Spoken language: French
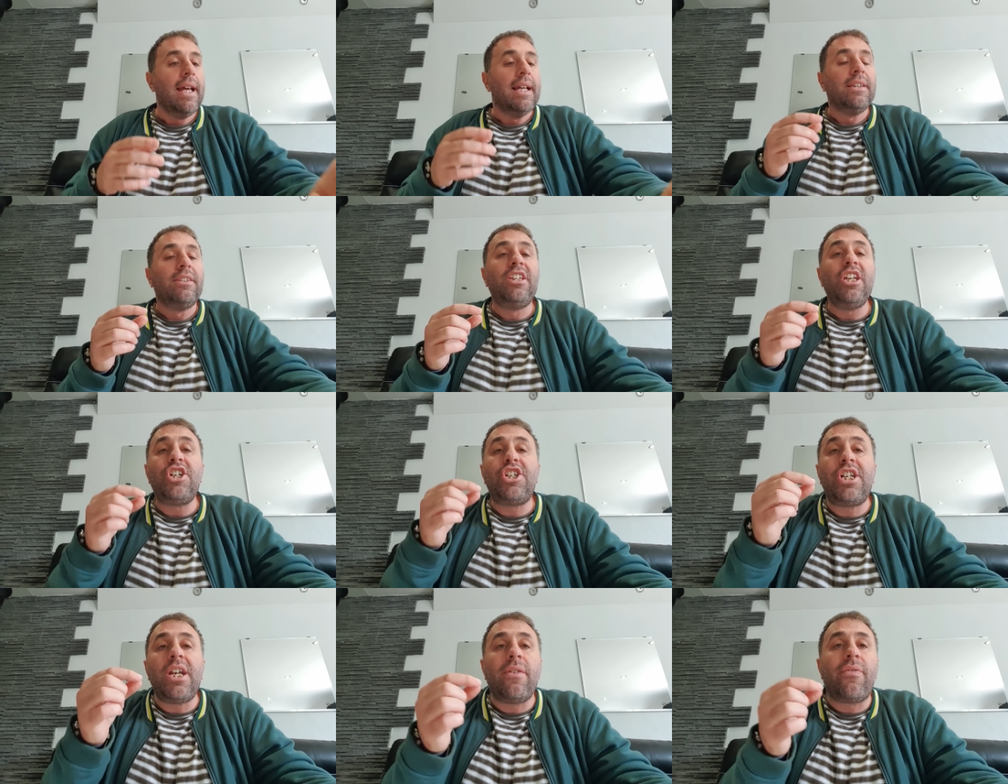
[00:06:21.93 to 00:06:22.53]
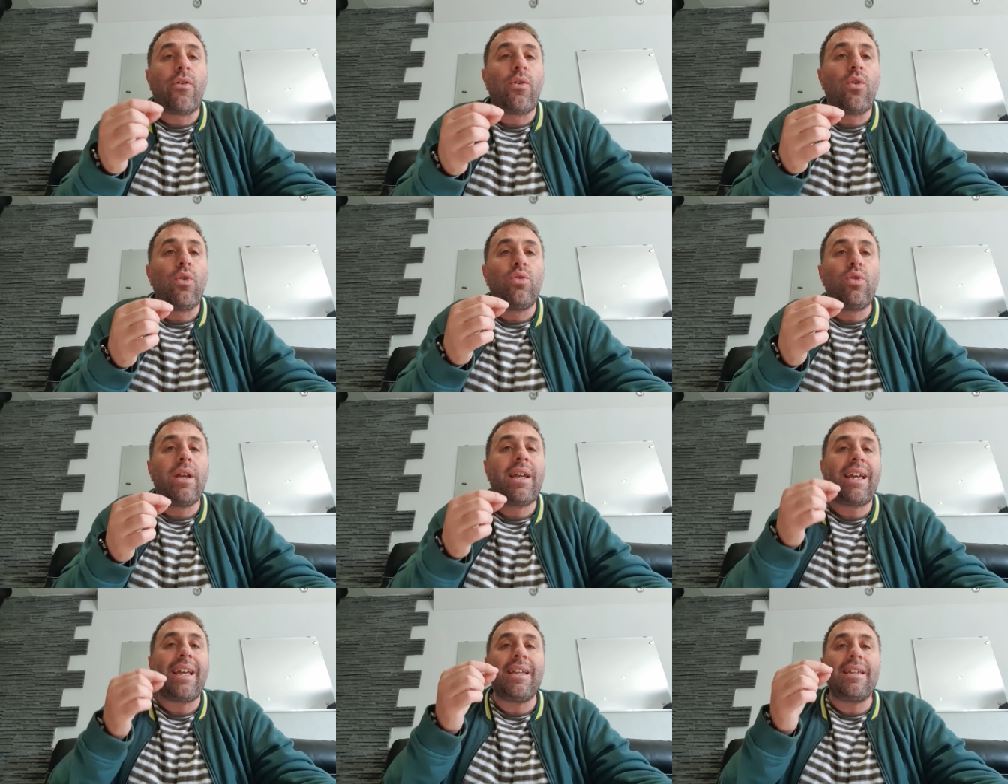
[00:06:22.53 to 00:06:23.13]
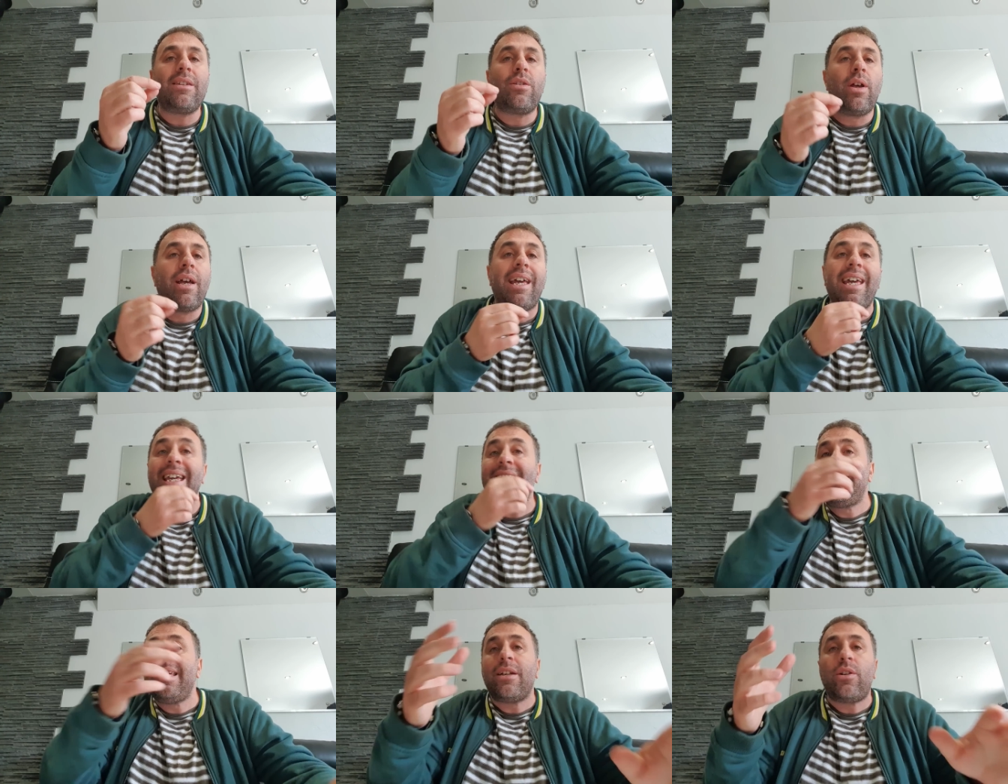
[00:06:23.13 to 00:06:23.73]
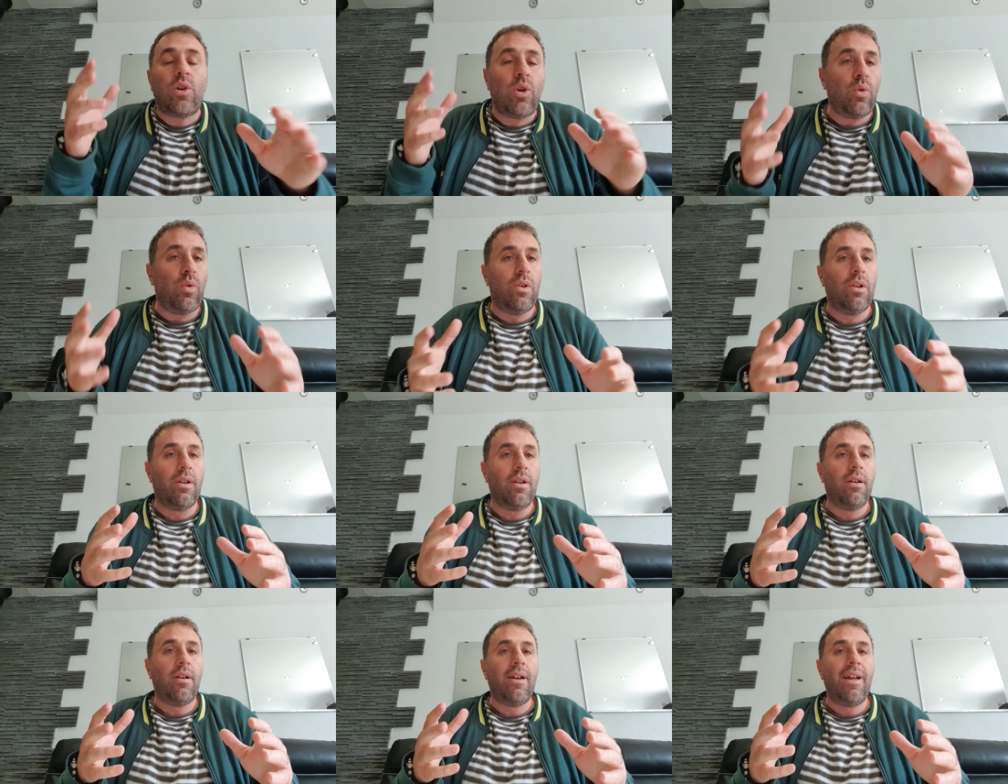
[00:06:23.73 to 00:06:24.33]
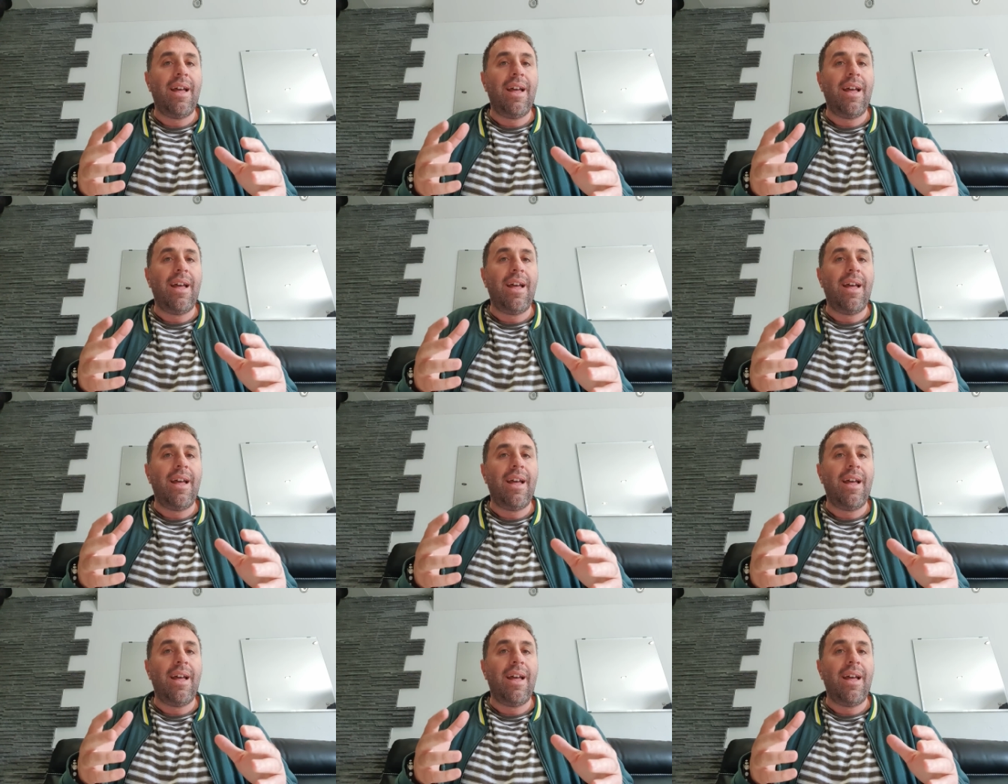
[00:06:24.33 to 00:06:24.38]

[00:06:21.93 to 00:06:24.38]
Des chiffres de ridicules,